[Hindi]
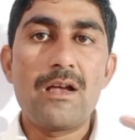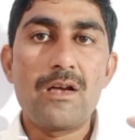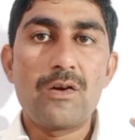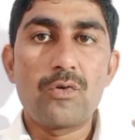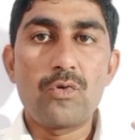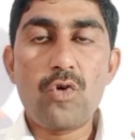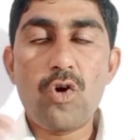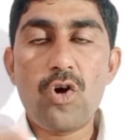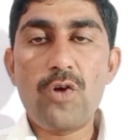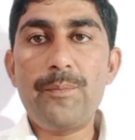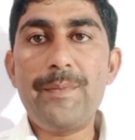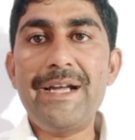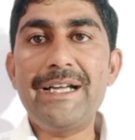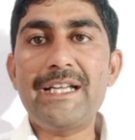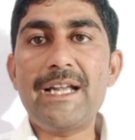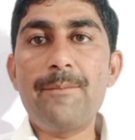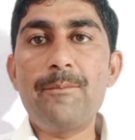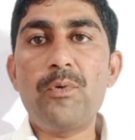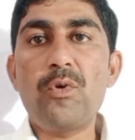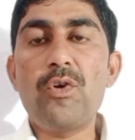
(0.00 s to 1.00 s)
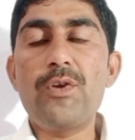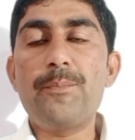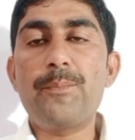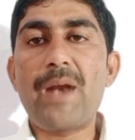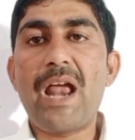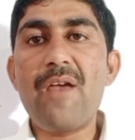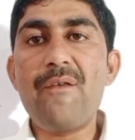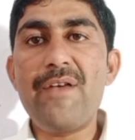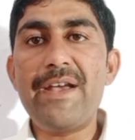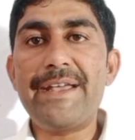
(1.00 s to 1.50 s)
गवर्नमेंट एम्प्लॉय
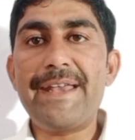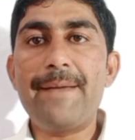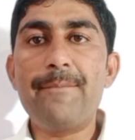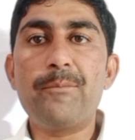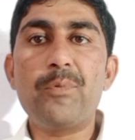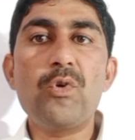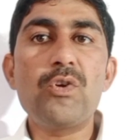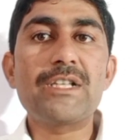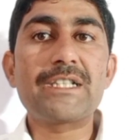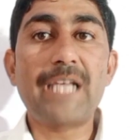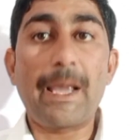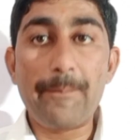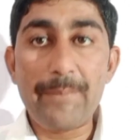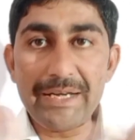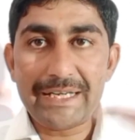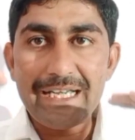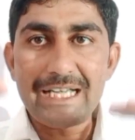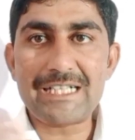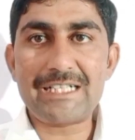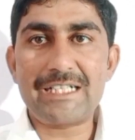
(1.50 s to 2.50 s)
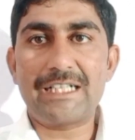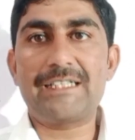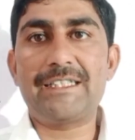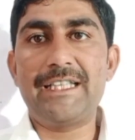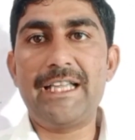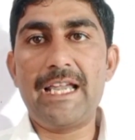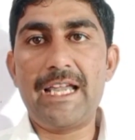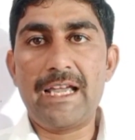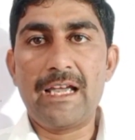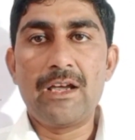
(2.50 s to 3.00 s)
प्राइवेट एम्प्लॉय सभी कर सकते
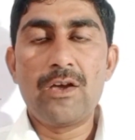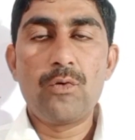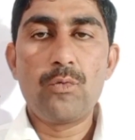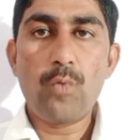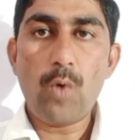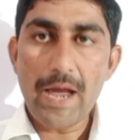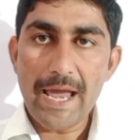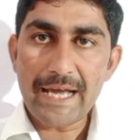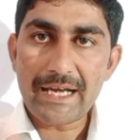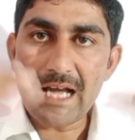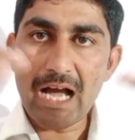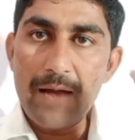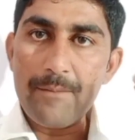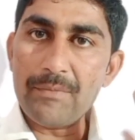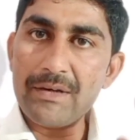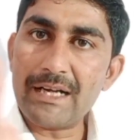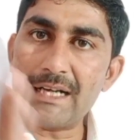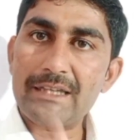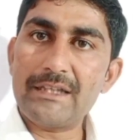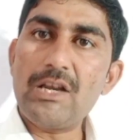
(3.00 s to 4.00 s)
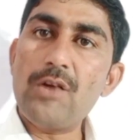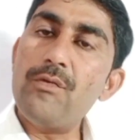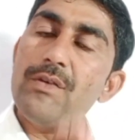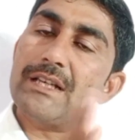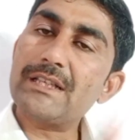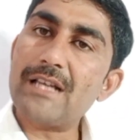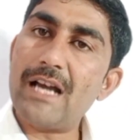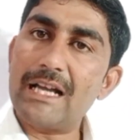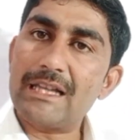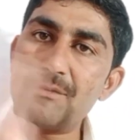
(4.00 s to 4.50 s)
हैं वह काम करते हुए
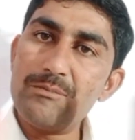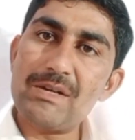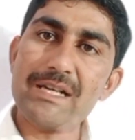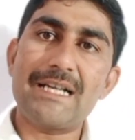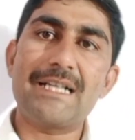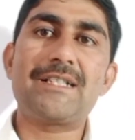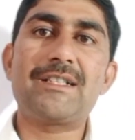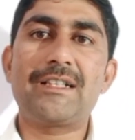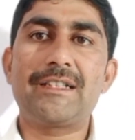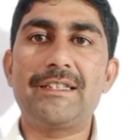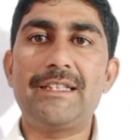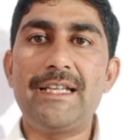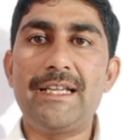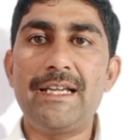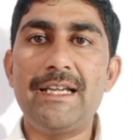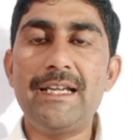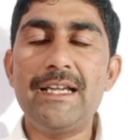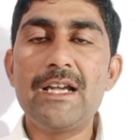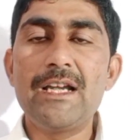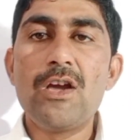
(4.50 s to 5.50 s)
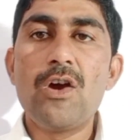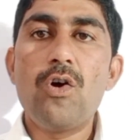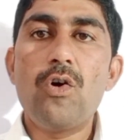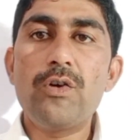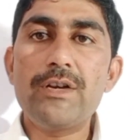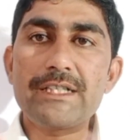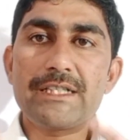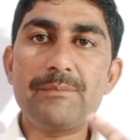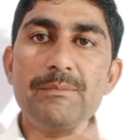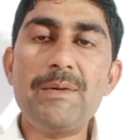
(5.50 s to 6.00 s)
साथ में कर सकते हैं और
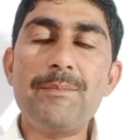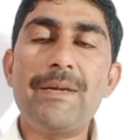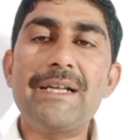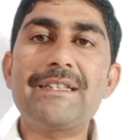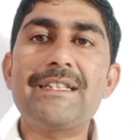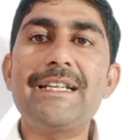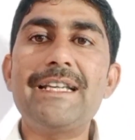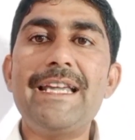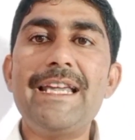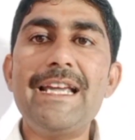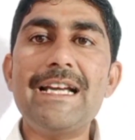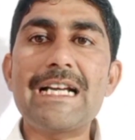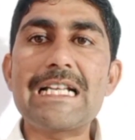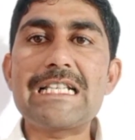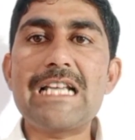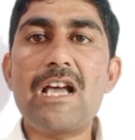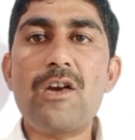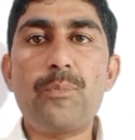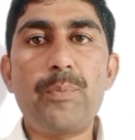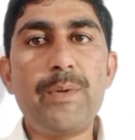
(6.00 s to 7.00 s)
इसमें मात्र एक हज़ार रुपये